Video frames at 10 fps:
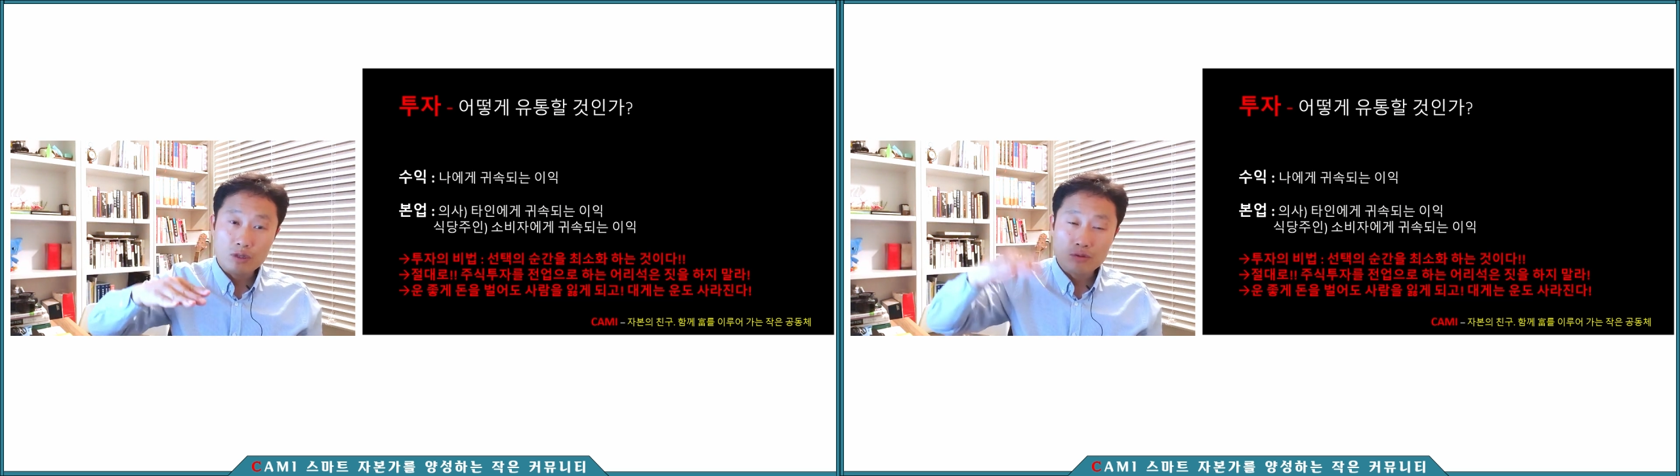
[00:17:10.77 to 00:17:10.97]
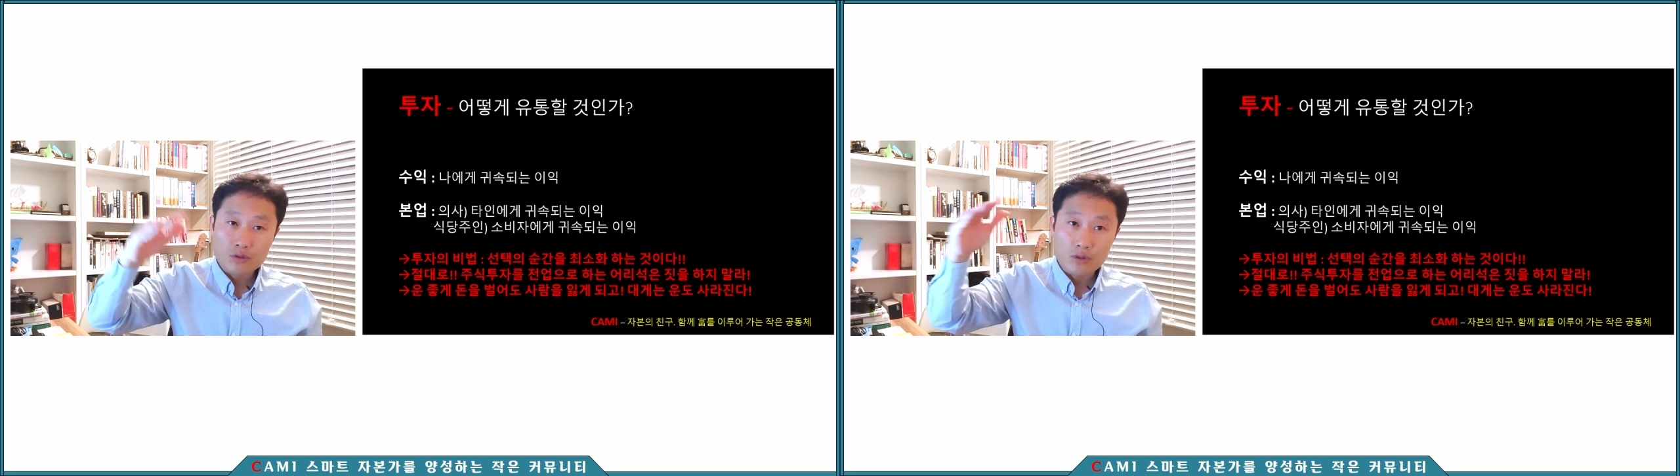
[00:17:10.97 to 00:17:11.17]

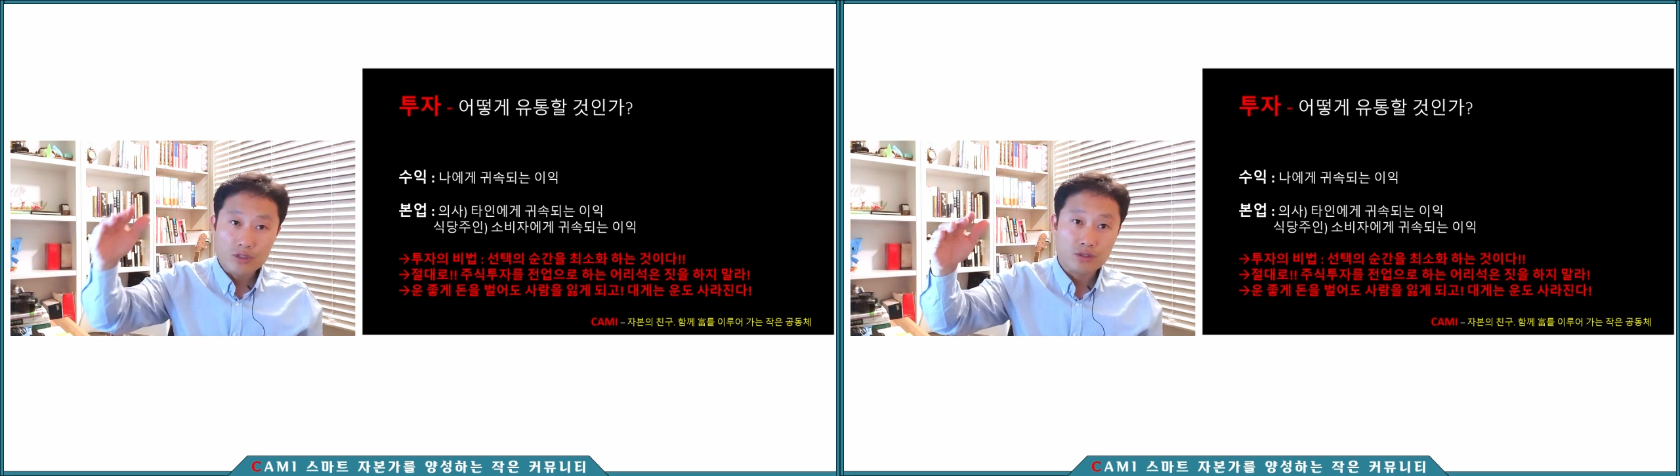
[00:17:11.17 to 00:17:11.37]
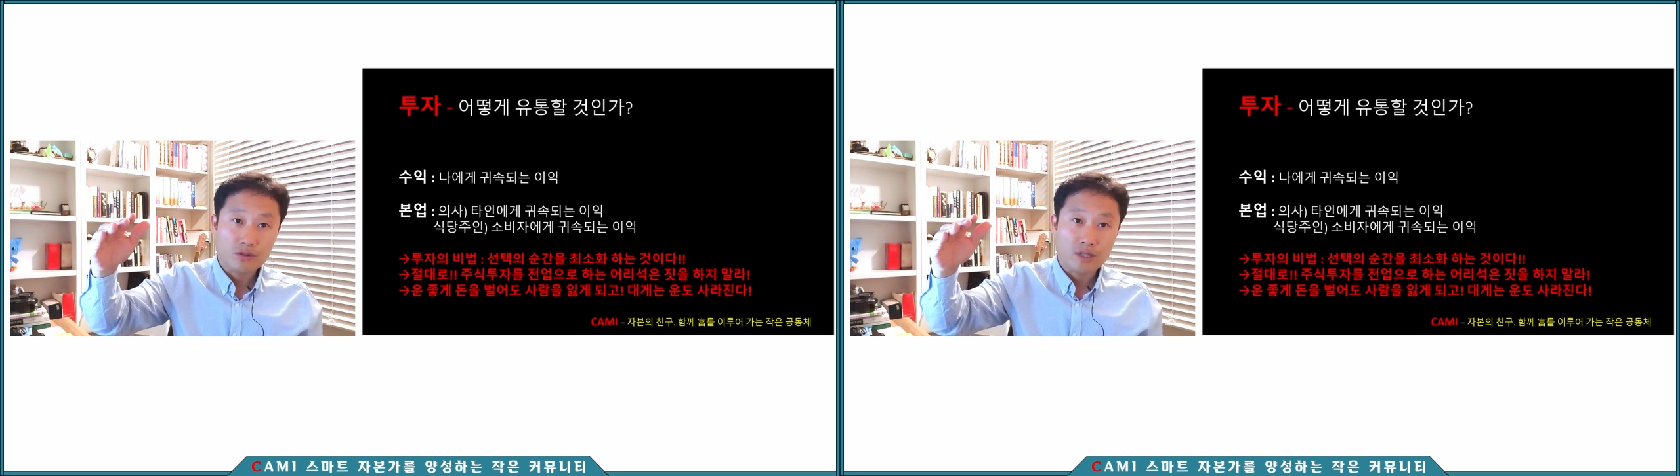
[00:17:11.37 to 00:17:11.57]
하고
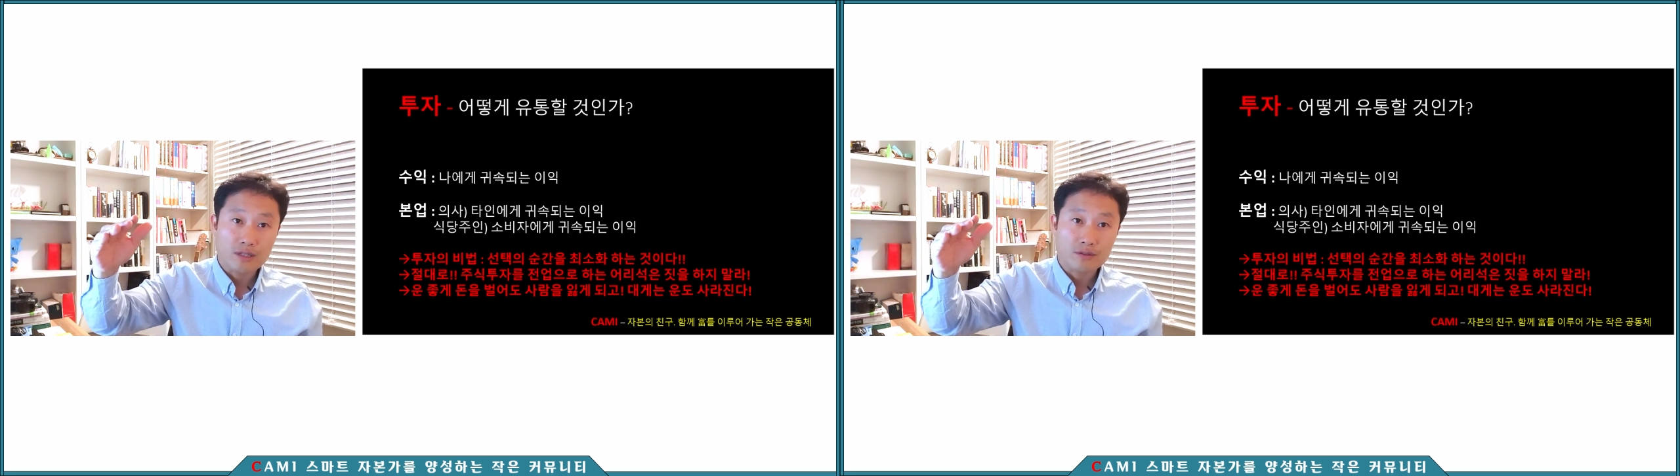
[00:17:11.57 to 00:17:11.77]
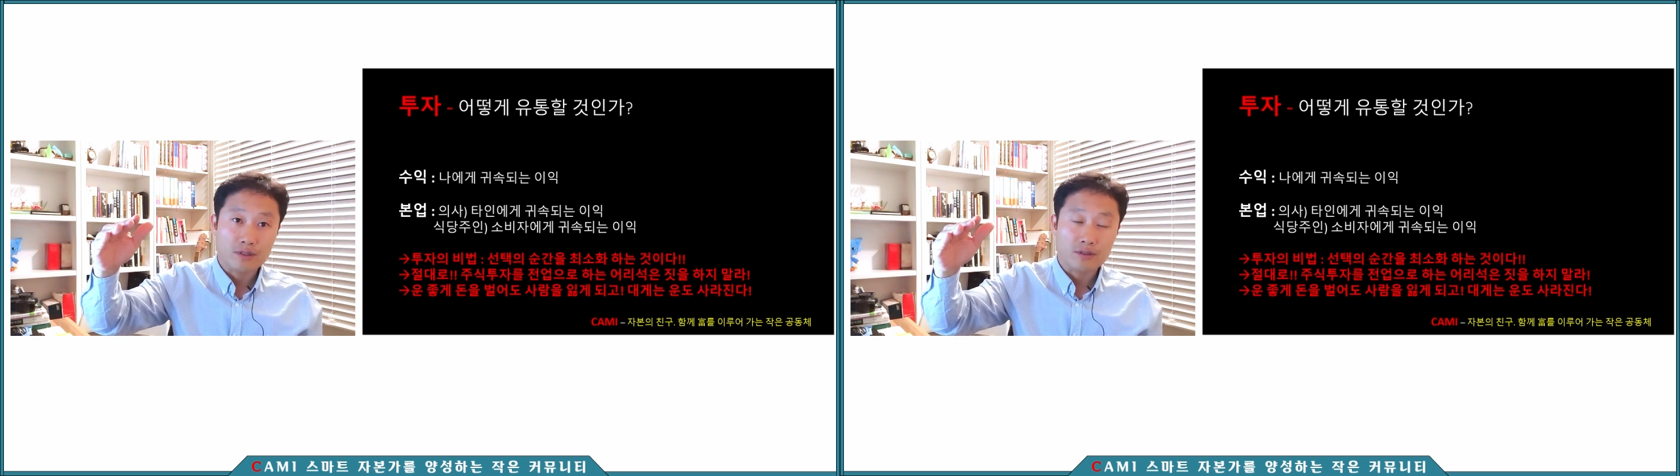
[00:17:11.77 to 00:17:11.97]
떨어지기도 하는 거예요.